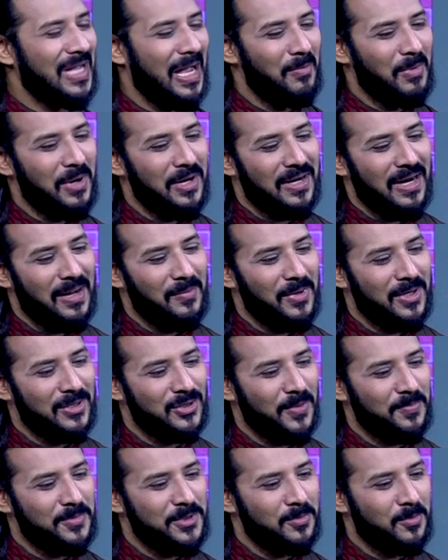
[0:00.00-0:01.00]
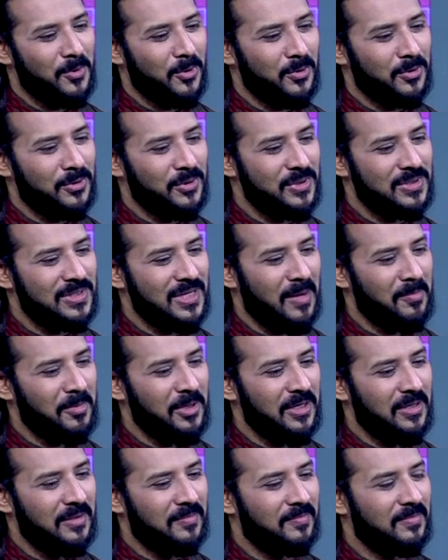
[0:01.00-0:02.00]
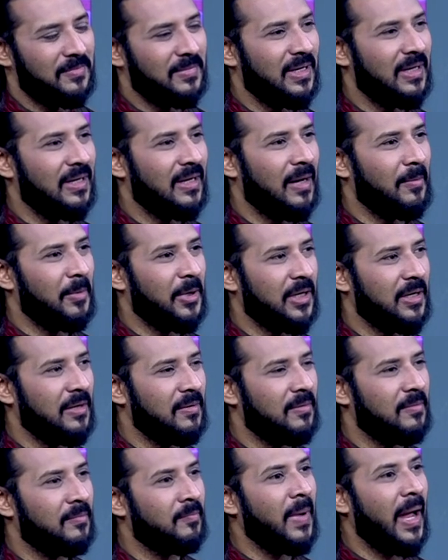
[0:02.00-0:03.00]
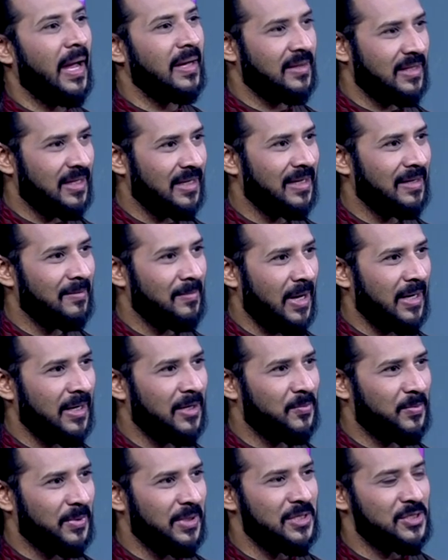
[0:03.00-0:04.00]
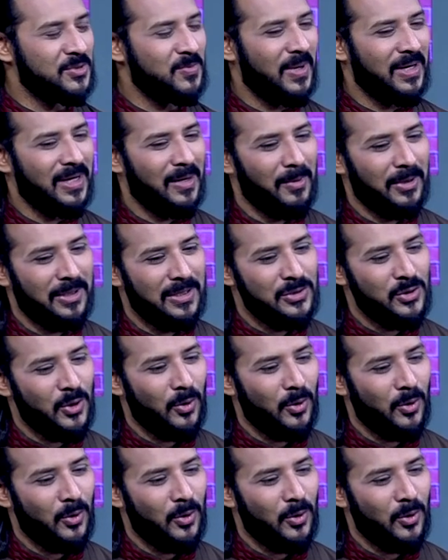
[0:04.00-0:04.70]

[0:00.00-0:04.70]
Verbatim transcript: আমার আমার সবচেয়ে বড় কথা হচ্ছে আমি আমাকে ব্যাংক থেকে ব্যাংকের প্রিন্স ভাই হ্যাঁ, হ্যাঁ, আমাকে হ্যাঁ।